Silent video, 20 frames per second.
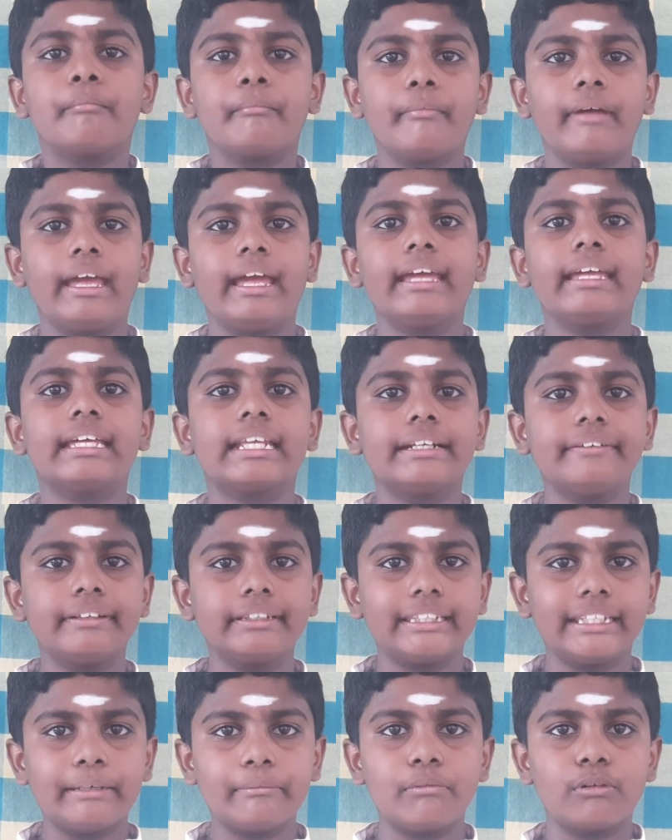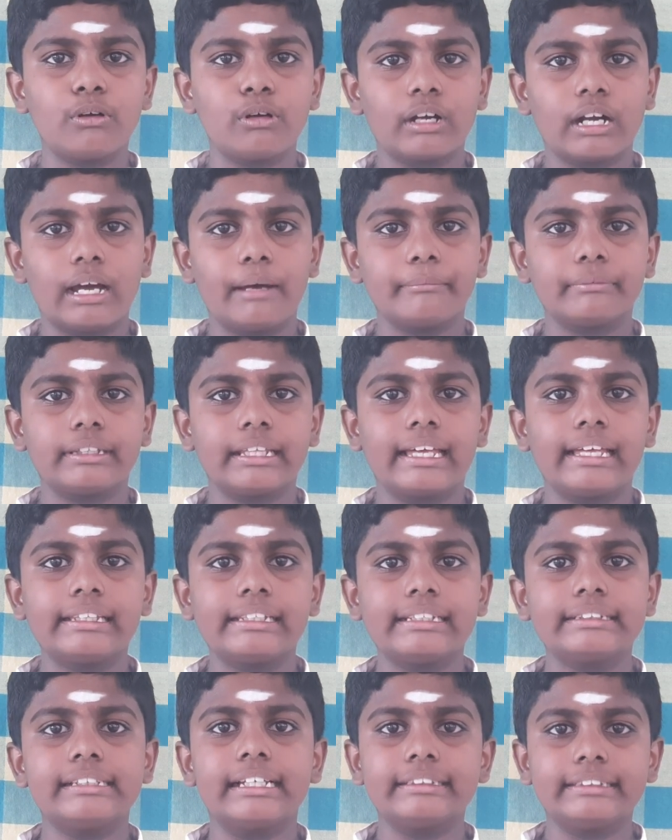மே இருபத்தி மூன்றாம்
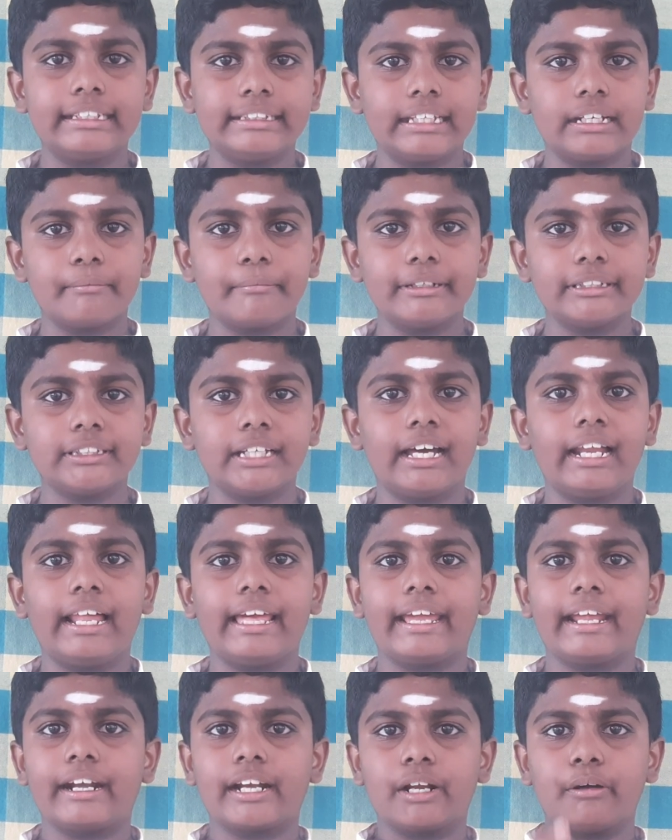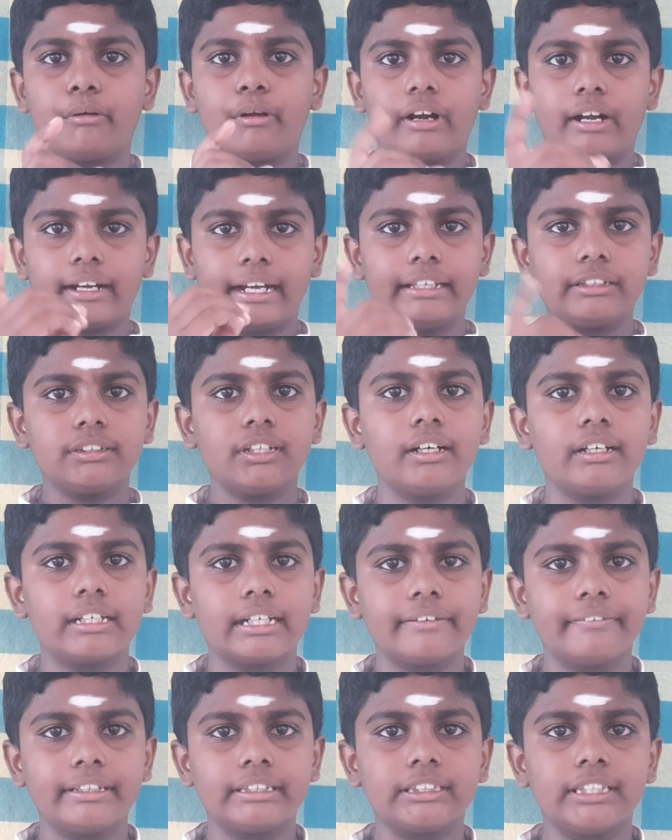தேதி சத்தி சாலை என்ற ஒன்றை
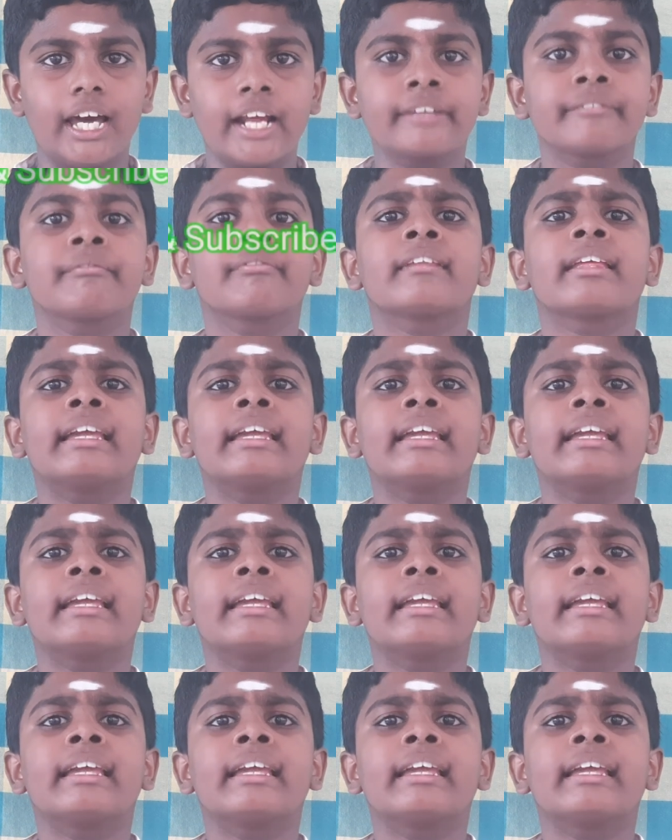தோற்றுவித்தார்